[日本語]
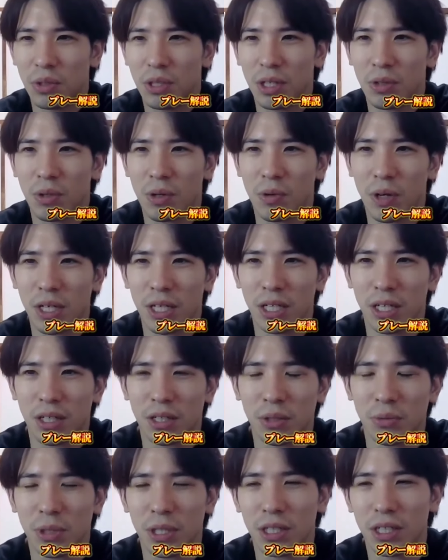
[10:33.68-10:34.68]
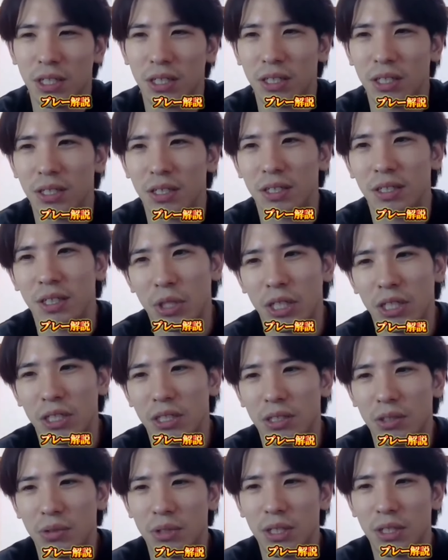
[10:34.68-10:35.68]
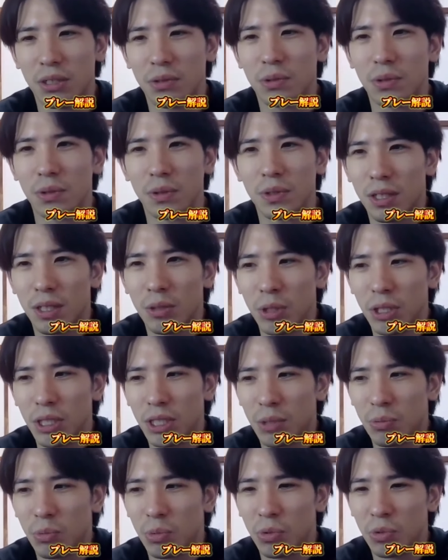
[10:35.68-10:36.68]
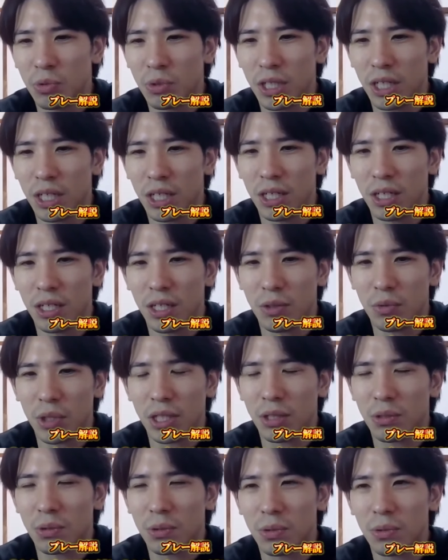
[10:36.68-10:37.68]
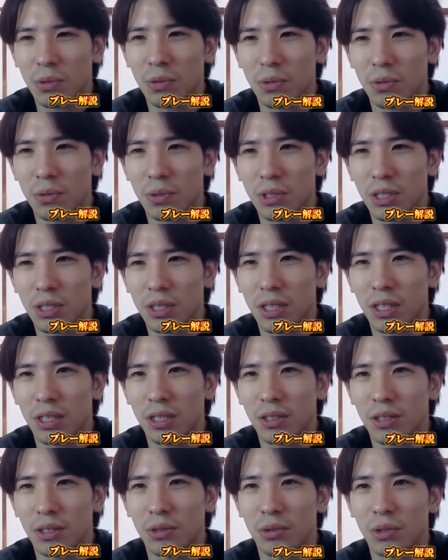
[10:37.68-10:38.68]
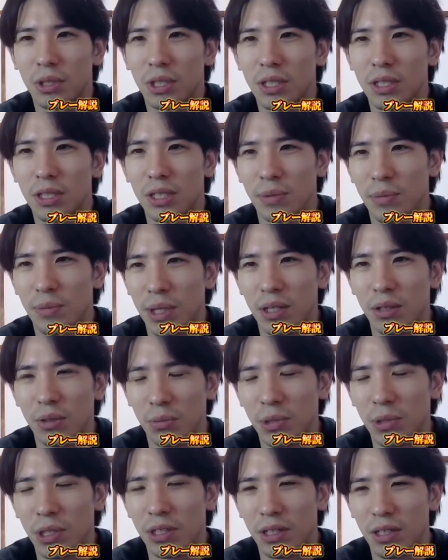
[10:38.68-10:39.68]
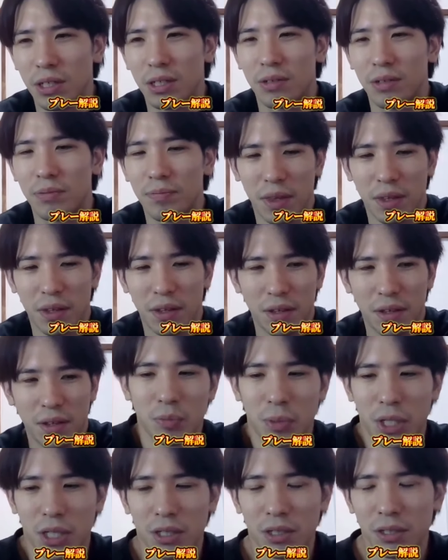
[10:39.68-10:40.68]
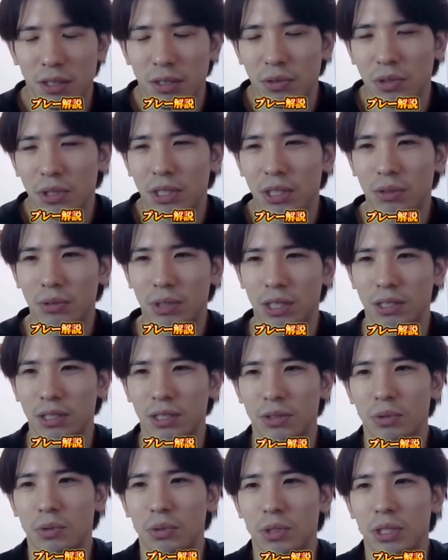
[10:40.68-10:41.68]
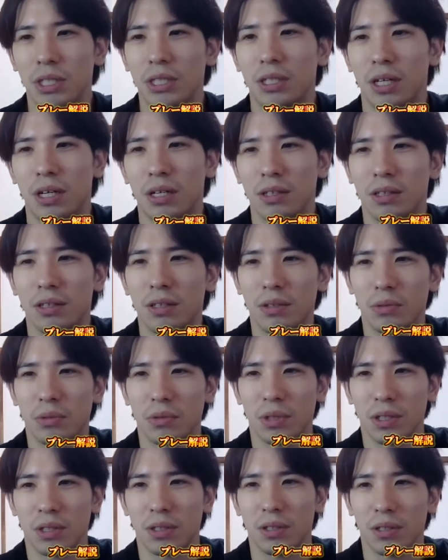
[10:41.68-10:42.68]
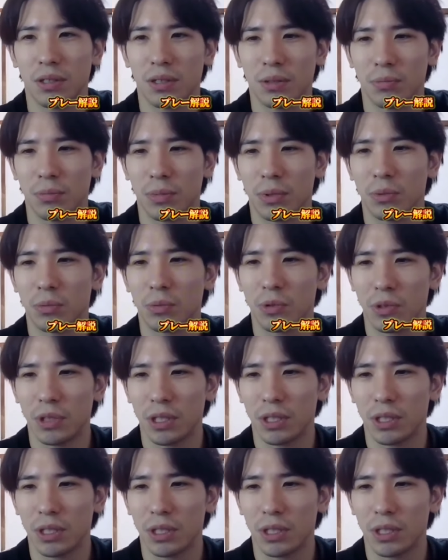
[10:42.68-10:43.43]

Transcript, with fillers: 普段は脇役みたいにプレイしてるけどでもいざボールが渡るとしっかり強気に攻めれるみたいなバランスとしてはすごいいいなっていうのはねやっぱ思